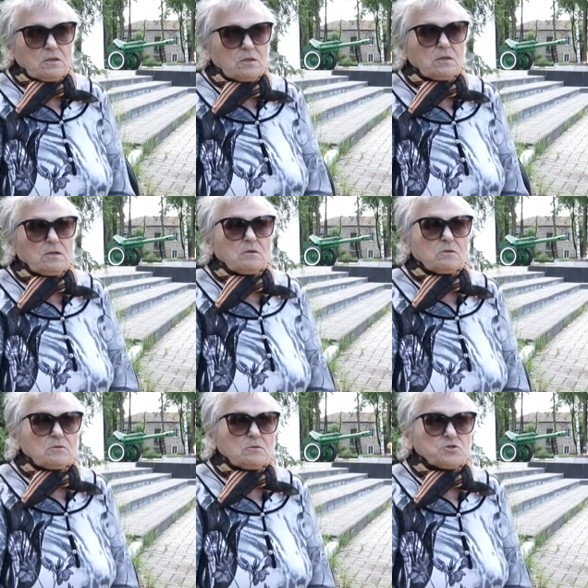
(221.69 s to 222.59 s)
и
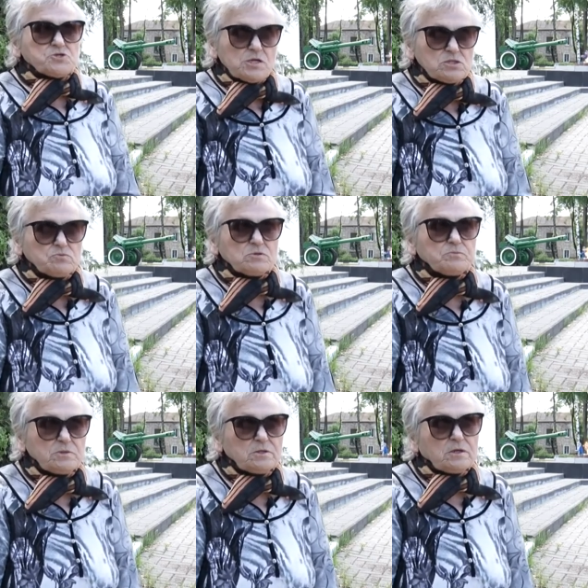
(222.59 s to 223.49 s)
э, часть вот
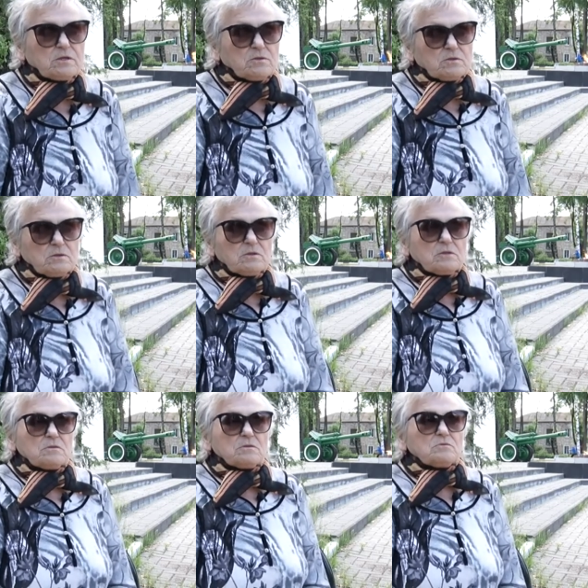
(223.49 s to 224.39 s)
была
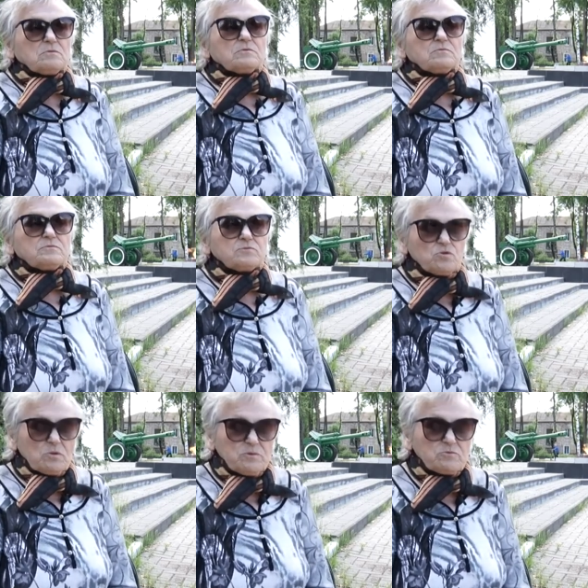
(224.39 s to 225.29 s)
э, в
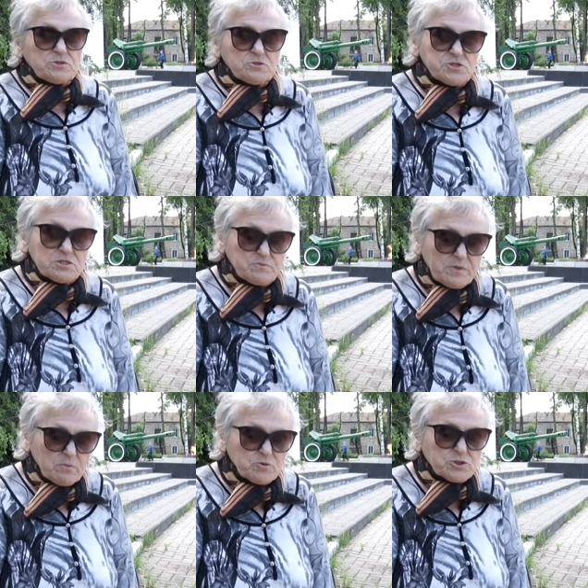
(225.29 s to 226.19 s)
доме у дедушки с
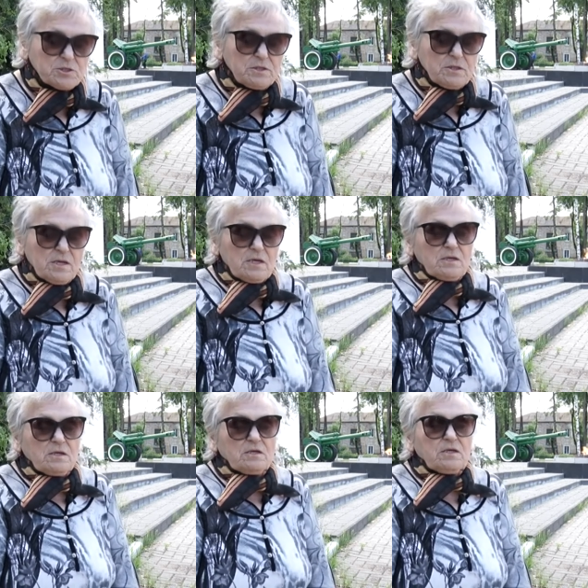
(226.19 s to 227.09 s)
бабушкой,
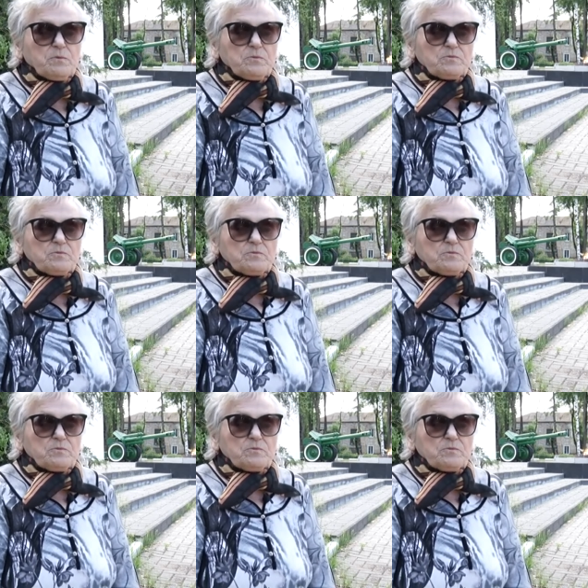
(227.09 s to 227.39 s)
и они